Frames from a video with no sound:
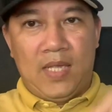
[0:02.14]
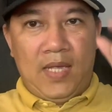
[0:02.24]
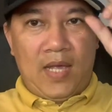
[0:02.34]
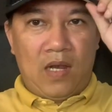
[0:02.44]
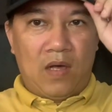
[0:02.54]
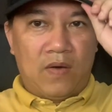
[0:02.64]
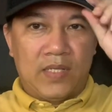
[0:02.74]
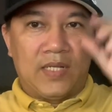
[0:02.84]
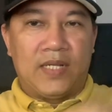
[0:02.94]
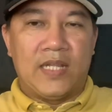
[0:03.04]
Hello,
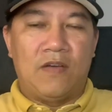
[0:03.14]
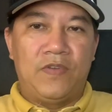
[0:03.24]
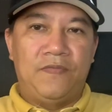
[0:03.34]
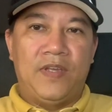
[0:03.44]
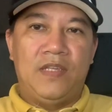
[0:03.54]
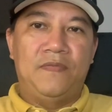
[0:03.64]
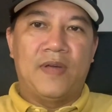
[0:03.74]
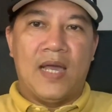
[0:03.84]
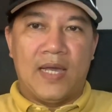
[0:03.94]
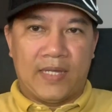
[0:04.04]
xin kính chào quý vị
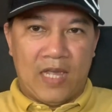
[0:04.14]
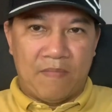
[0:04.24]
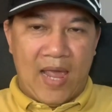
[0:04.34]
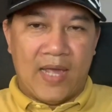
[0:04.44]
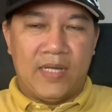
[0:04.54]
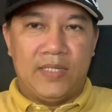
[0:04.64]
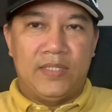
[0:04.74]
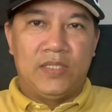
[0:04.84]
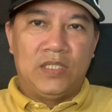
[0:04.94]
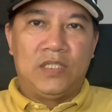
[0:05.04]
và các bạn.
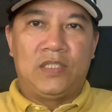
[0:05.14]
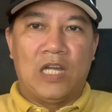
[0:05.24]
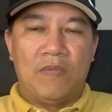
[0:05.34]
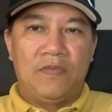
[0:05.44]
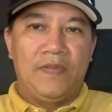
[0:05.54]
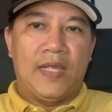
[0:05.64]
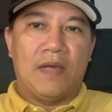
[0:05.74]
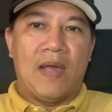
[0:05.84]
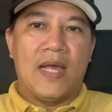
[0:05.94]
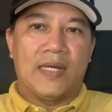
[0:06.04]
Chào mừng quý vị
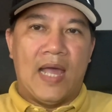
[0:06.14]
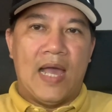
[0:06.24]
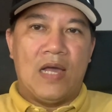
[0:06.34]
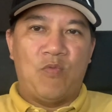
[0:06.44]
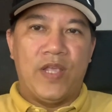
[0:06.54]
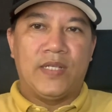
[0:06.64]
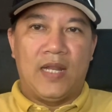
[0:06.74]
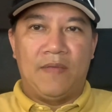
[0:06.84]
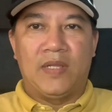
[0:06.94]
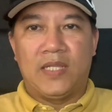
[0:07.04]
các bạn đã quay trở
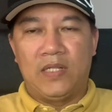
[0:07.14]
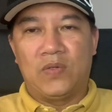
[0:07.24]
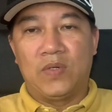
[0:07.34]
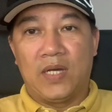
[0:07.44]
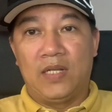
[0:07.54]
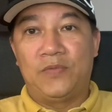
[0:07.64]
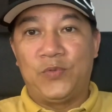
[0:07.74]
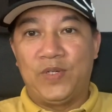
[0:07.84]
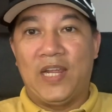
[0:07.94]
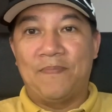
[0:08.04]
lại bản tin của kênh
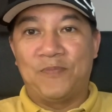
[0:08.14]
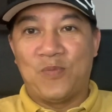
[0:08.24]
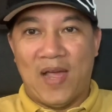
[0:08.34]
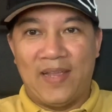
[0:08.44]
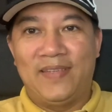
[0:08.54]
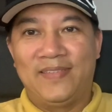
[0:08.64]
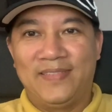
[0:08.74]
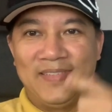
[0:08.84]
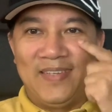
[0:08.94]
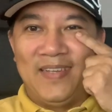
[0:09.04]
Full Game Mobile.
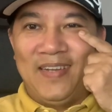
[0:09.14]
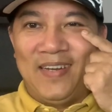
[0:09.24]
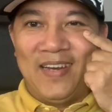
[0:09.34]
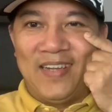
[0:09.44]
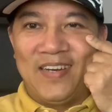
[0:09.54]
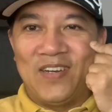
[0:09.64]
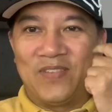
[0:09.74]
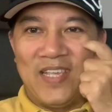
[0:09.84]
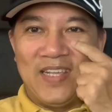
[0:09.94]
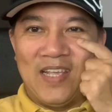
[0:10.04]
Lời nói đầu
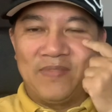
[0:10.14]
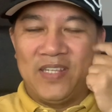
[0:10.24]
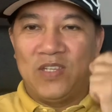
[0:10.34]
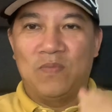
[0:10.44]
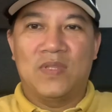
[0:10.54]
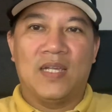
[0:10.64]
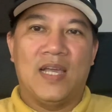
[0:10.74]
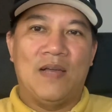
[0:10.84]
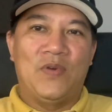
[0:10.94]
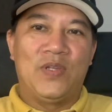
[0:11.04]
tiên em xin chúc tất
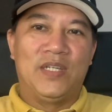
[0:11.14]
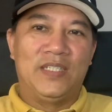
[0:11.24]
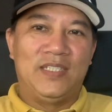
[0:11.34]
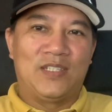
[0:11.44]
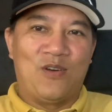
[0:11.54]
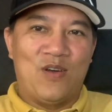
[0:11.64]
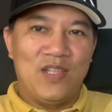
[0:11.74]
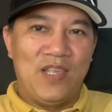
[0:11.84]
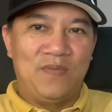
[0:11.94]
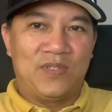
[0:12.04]
cả mọi người có
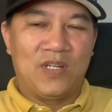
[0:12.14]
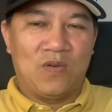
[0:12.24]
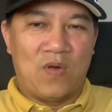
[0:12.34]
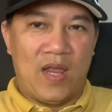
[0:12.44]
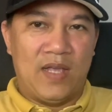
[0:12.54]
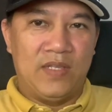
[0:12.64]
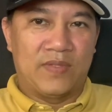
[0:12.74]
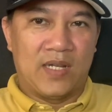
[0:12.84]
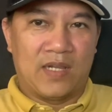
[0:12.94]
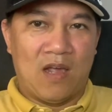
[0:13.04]
nhiều sức khỏe, nhiều
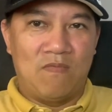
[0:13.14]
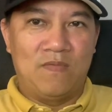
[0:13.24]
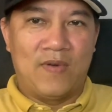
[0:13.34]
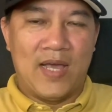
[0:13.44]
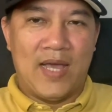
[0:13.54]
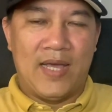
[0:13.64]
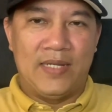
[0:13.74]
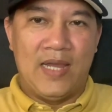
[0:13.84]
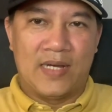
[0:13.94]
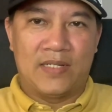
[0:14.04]
thành công và
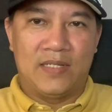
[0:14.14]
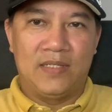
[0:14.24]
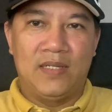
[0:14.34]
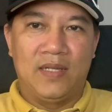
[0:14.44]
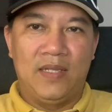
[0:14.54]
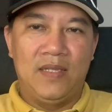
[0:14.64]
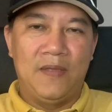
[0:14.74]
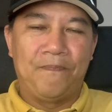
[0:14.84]
dạng sự như ý.